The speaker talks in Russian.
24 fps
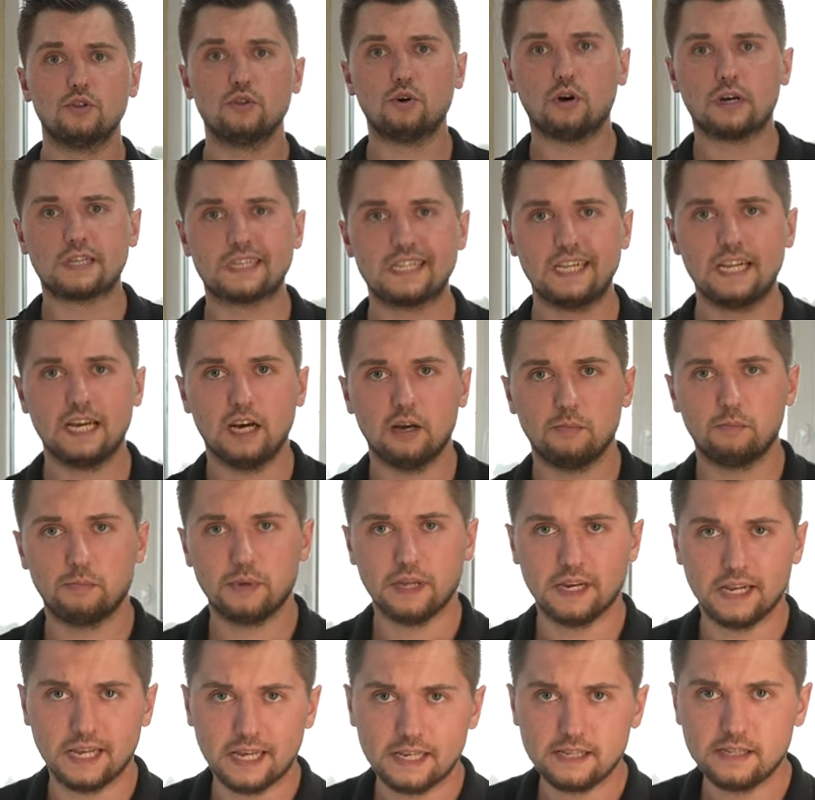Ну а для
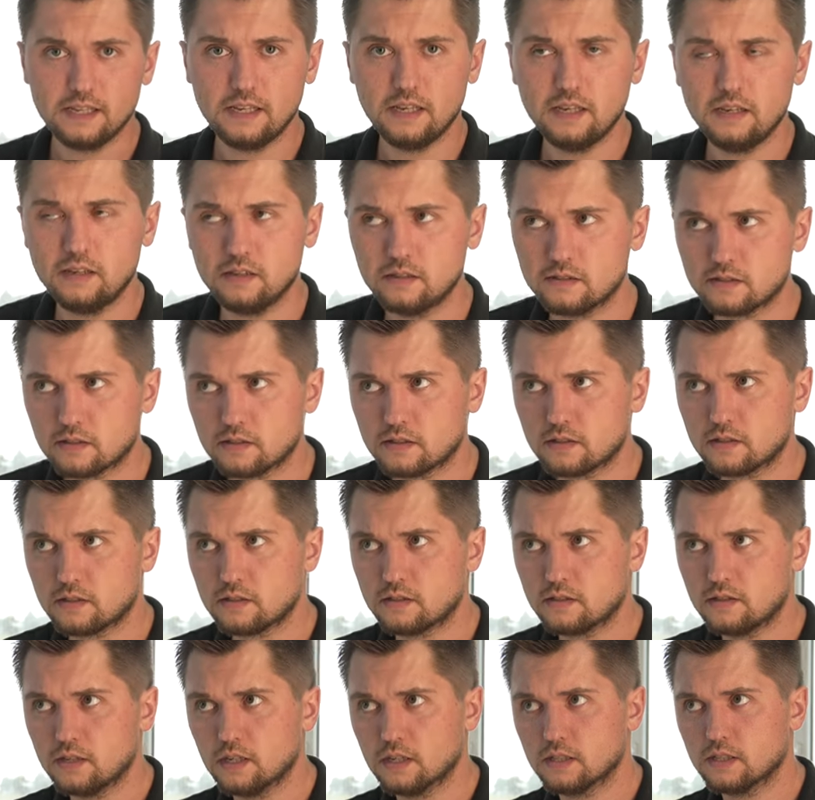передней
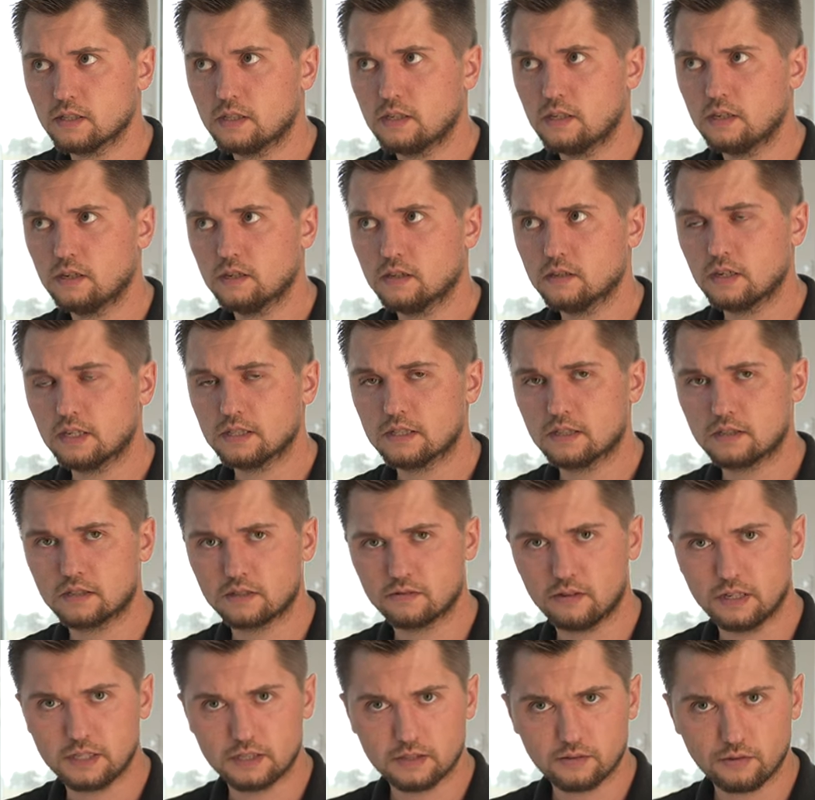стенки, она
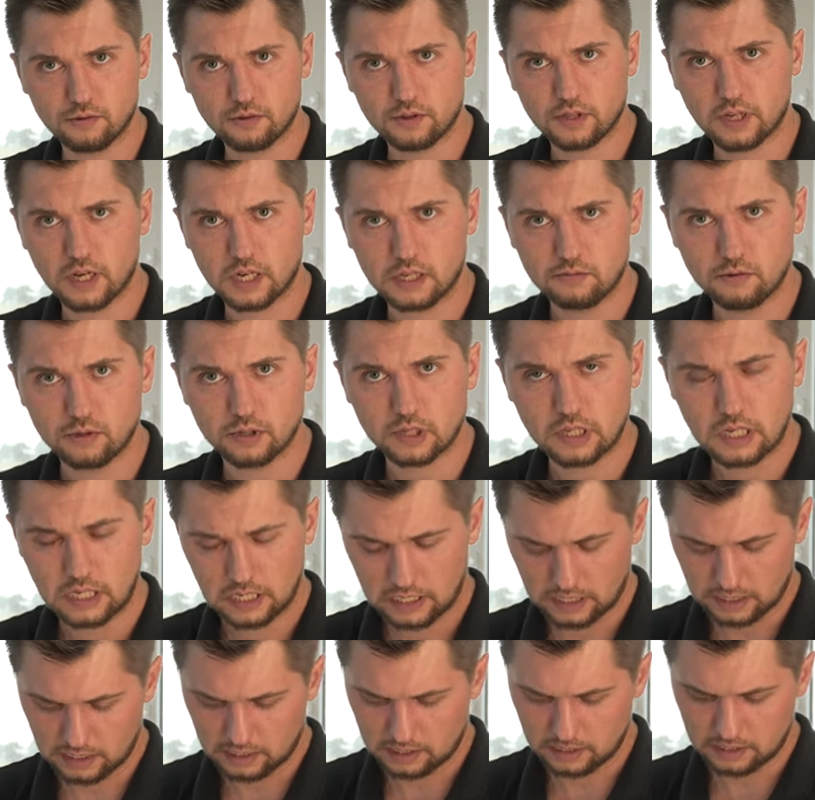называется вот так вот,
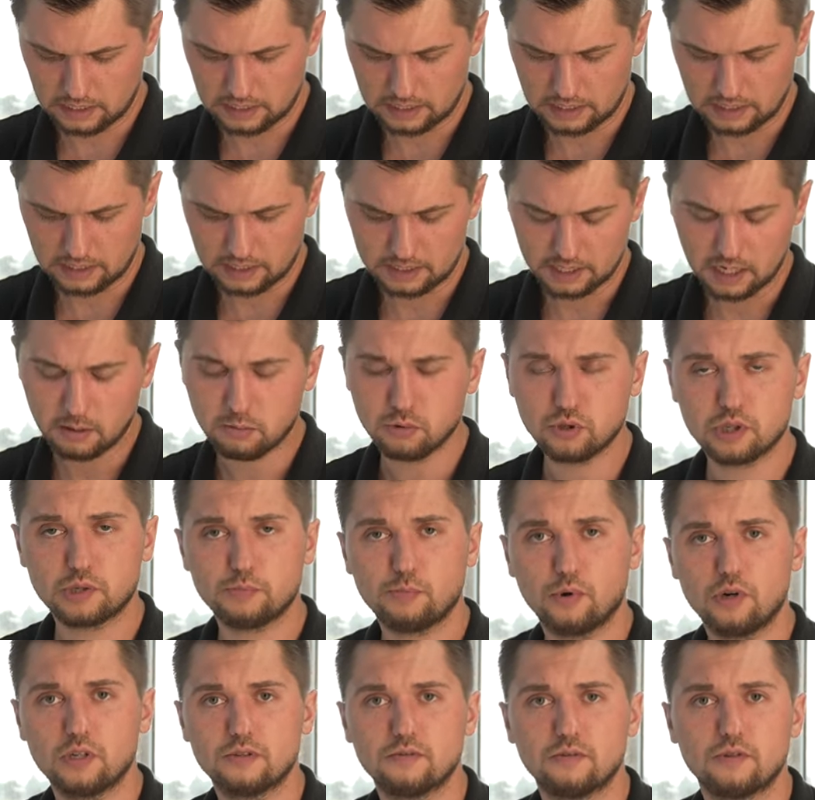а, я буду
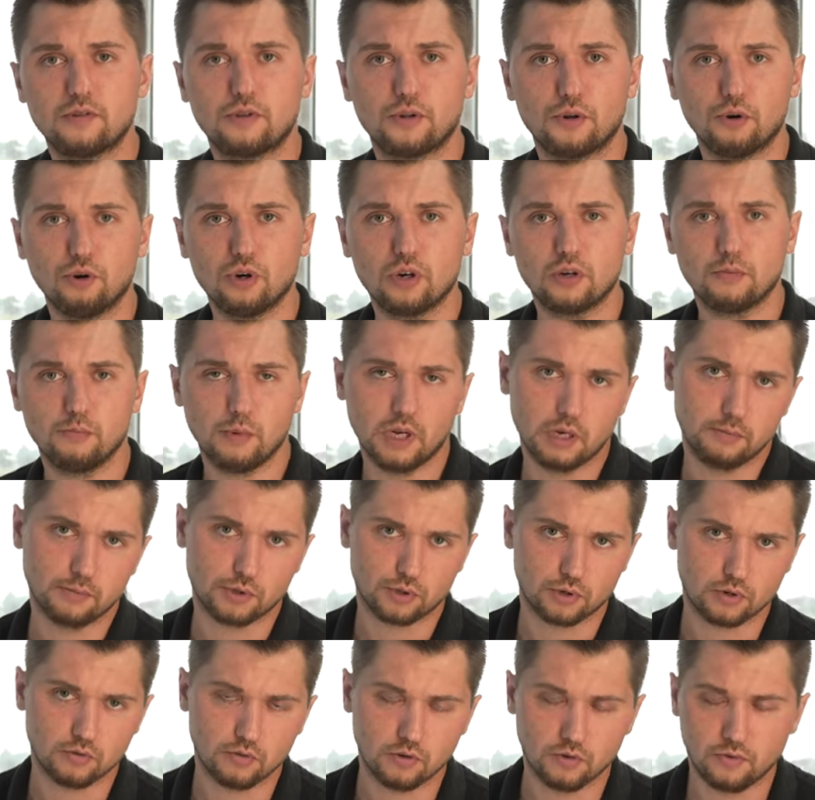использовать
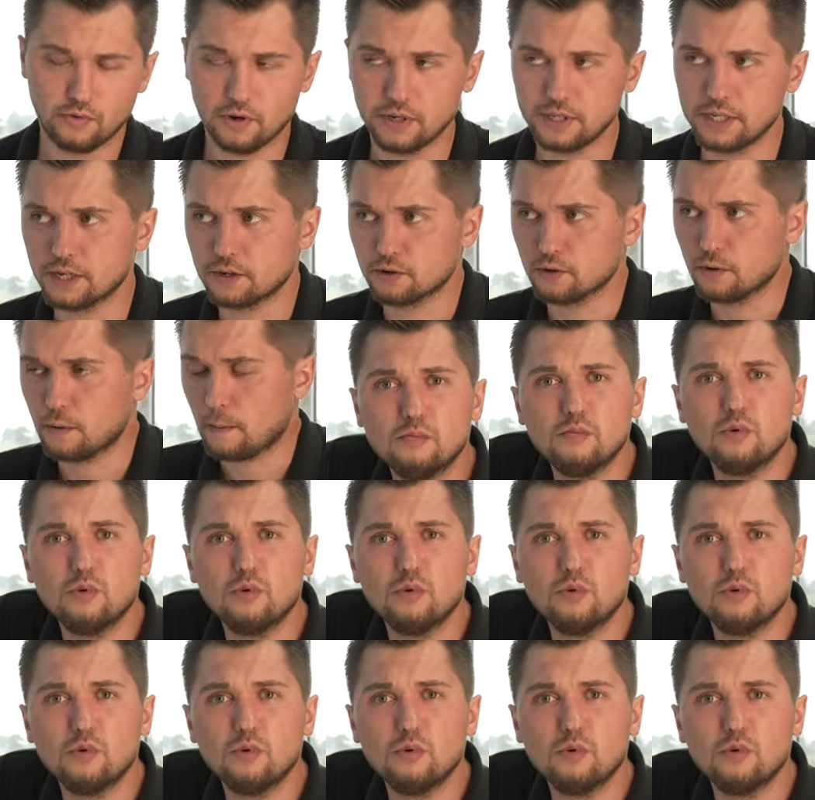3-миллиметровую фанеру.